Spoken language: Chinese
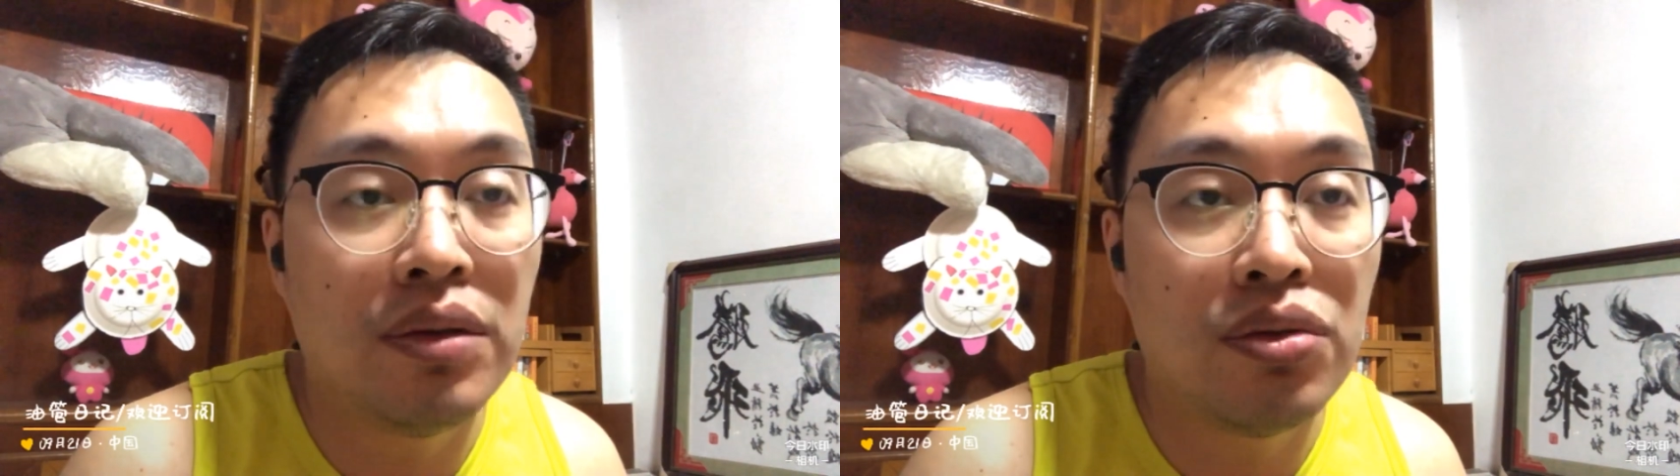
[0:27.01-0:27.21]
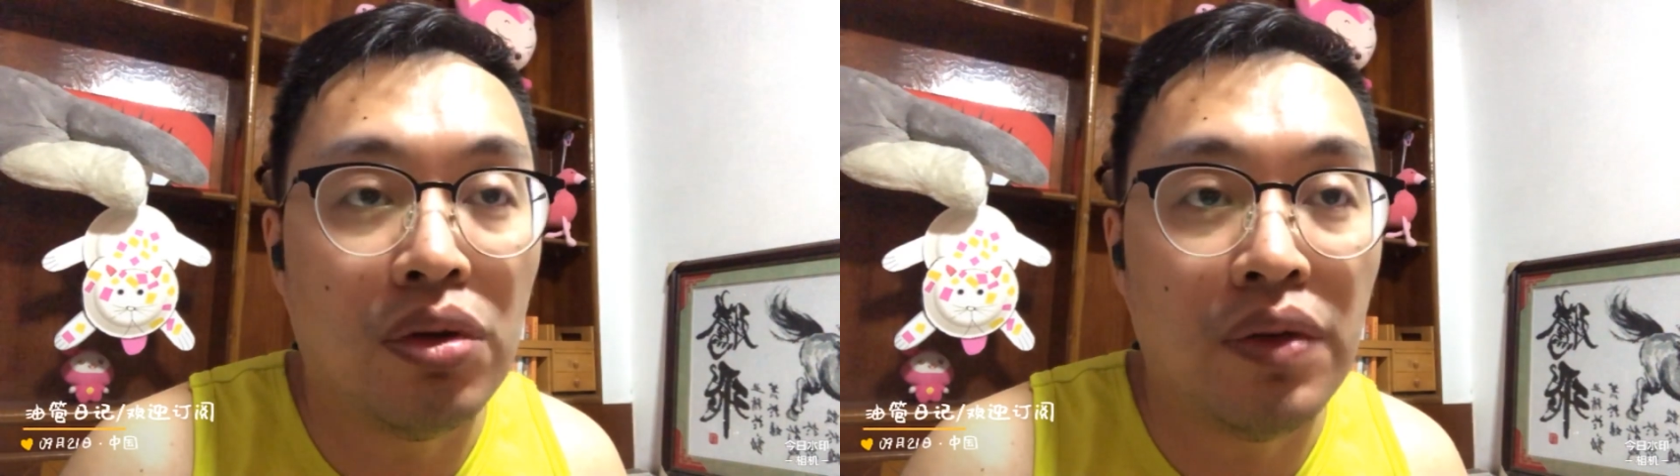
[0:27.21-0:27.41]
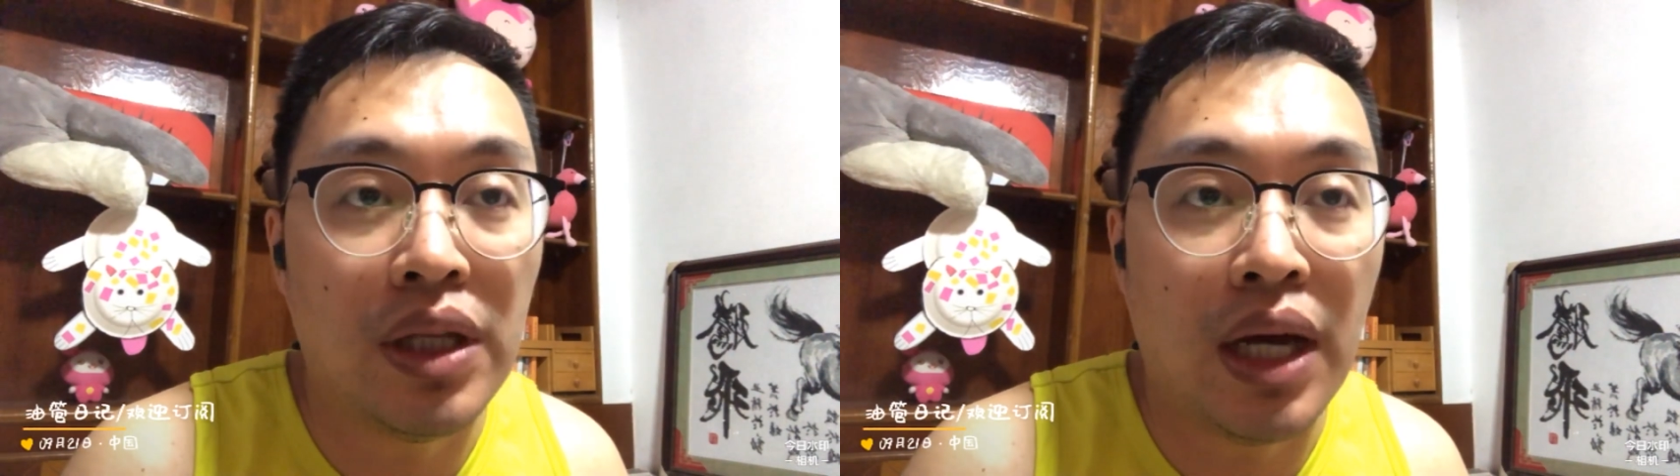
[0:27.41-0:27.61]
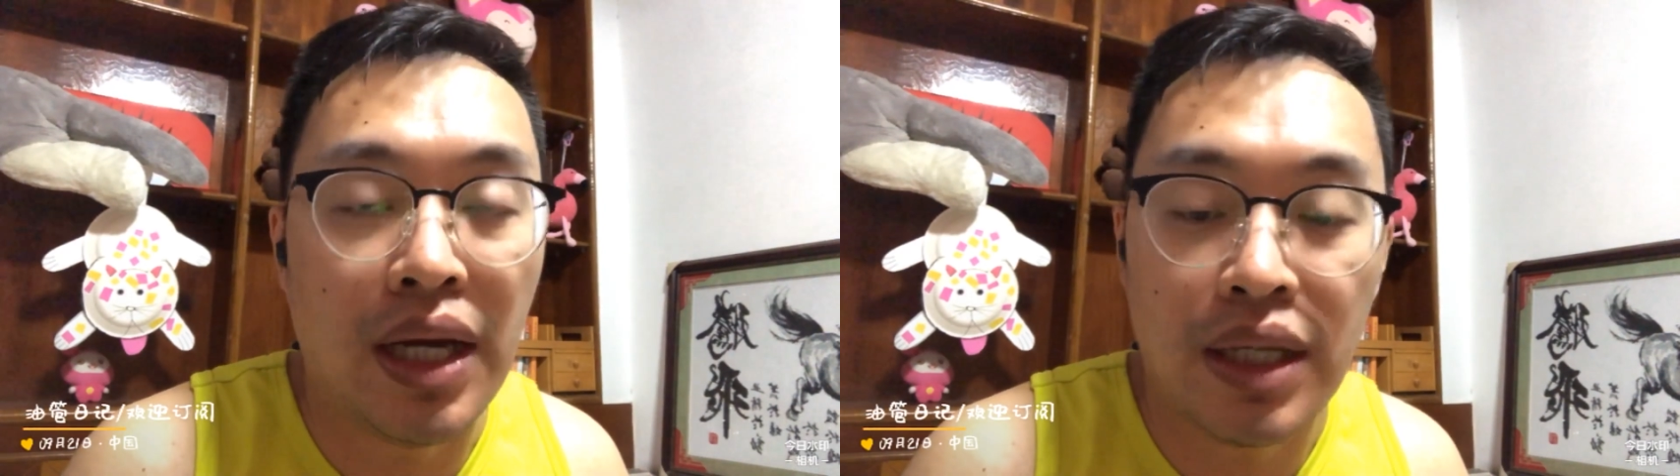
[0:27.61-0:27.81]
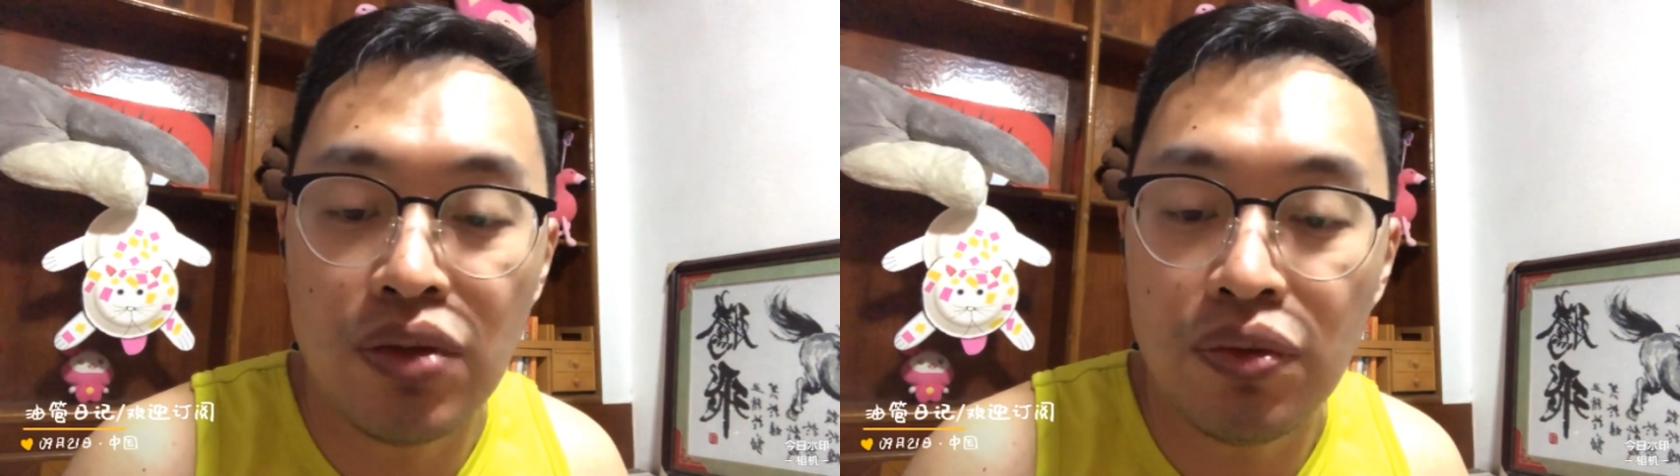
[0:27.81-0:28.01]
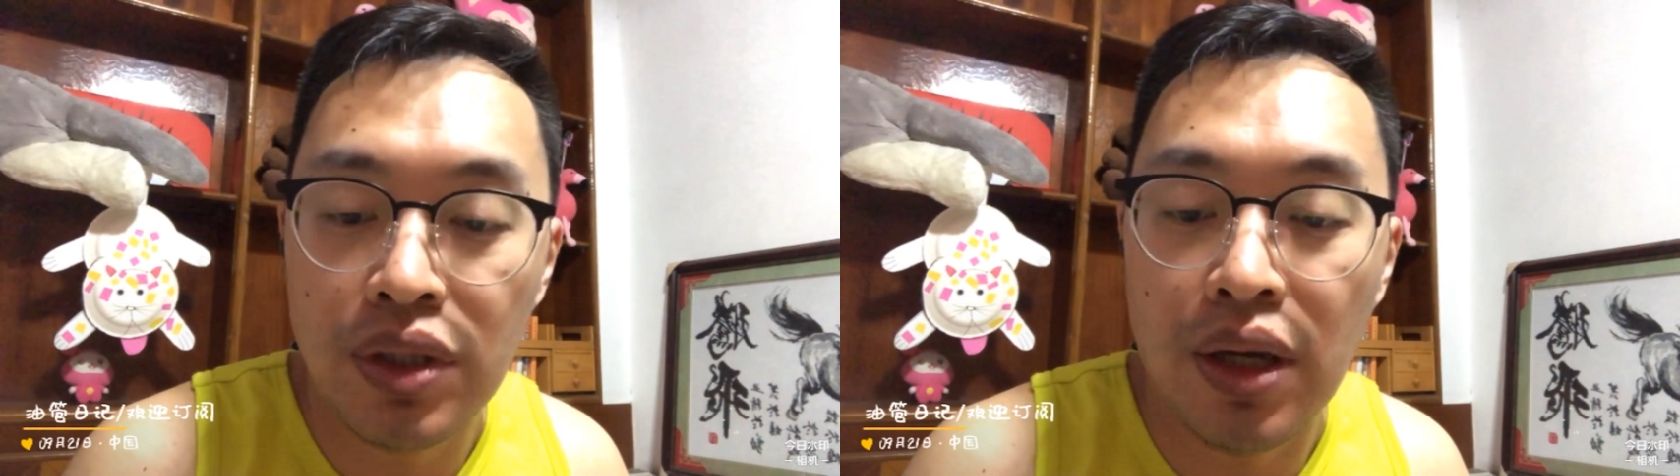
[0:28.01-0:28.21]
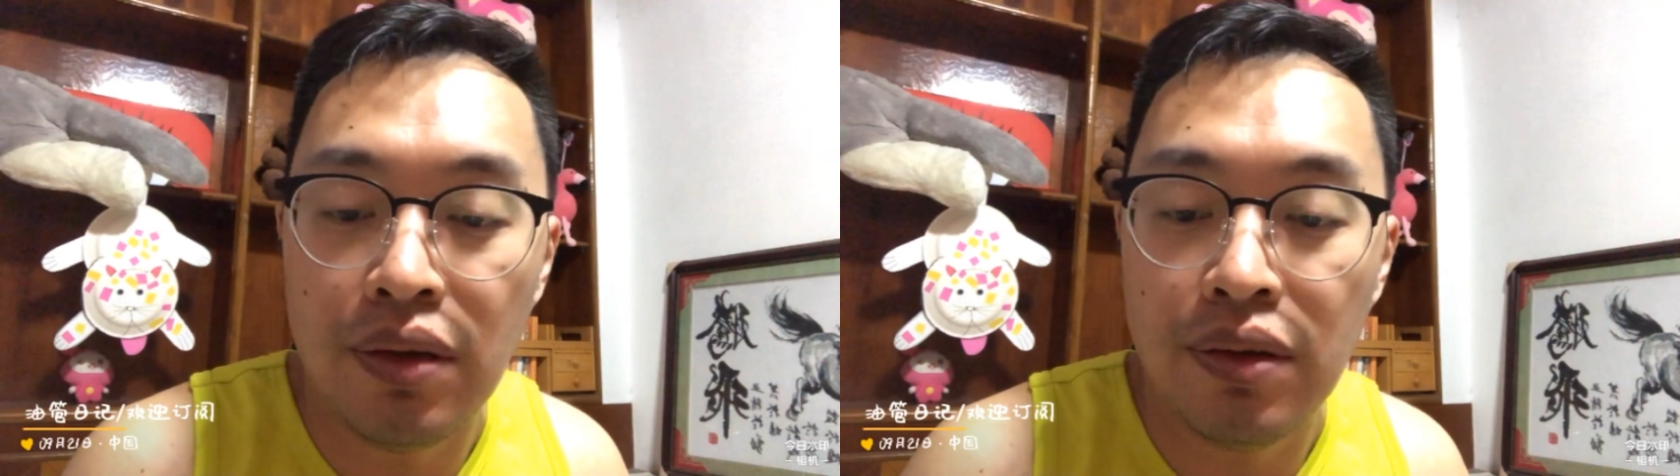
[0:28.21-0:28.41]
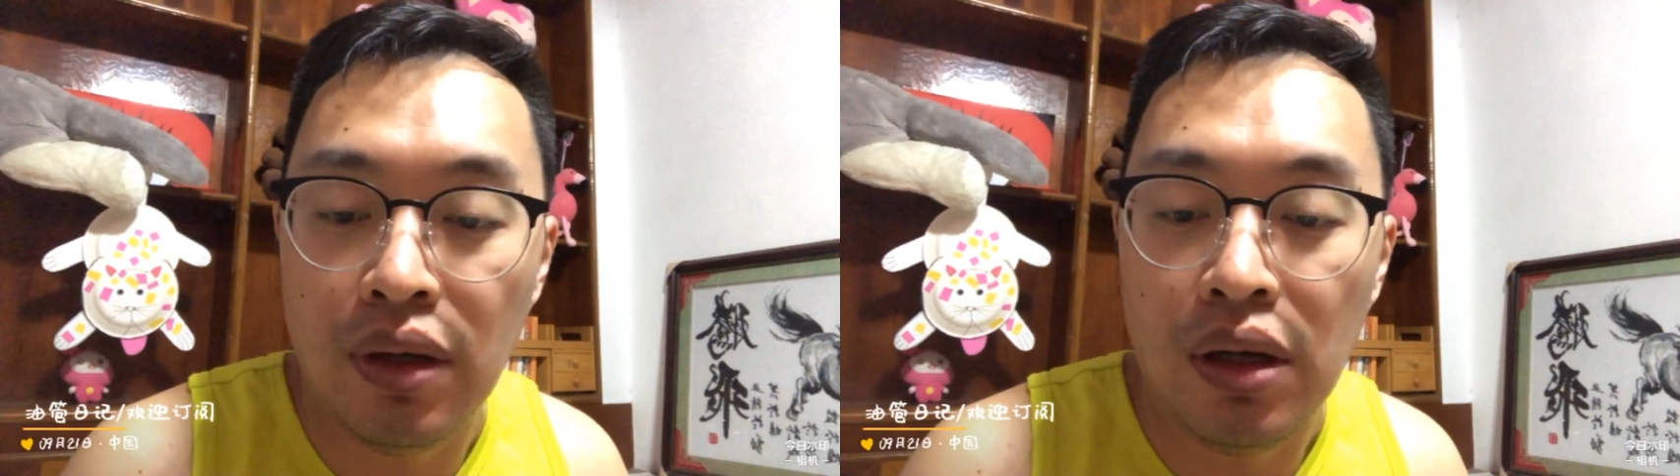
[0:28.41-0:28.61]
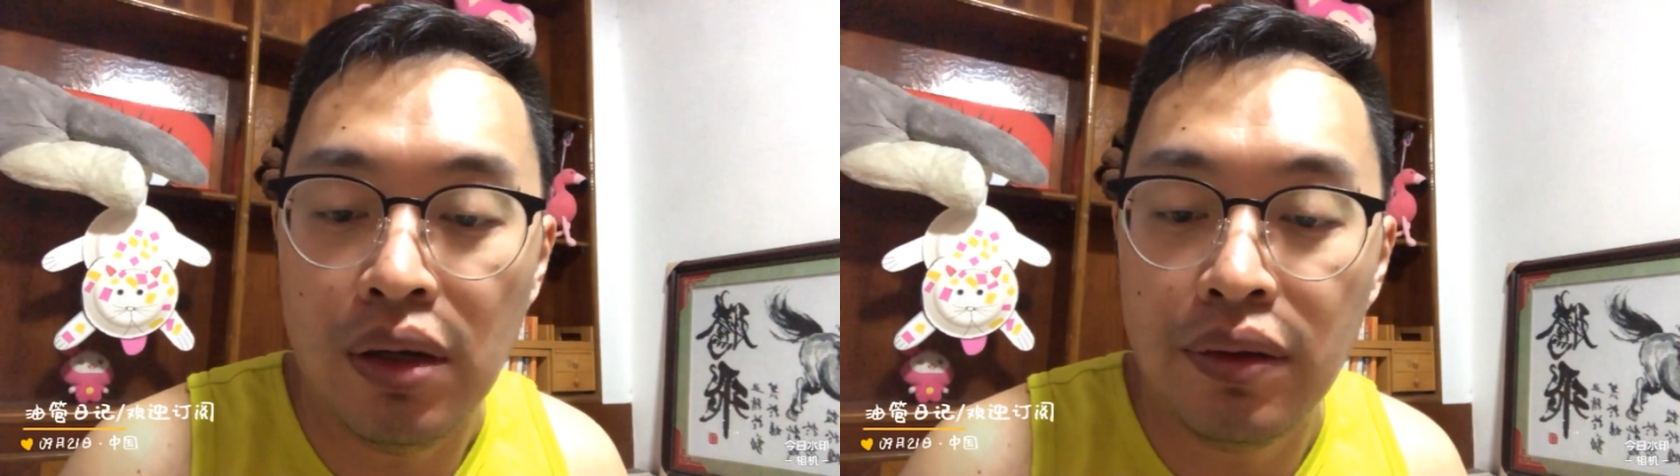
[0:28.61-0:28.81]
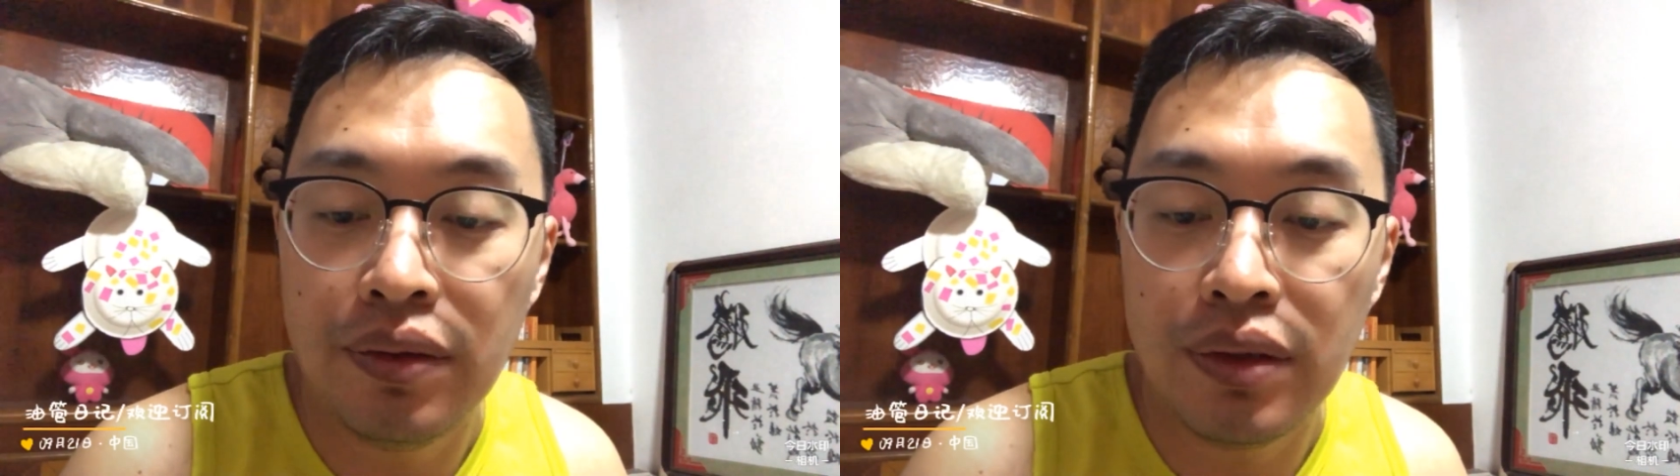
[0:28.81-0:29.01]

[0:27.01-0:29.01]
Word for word: 所谓的海峡中线啊，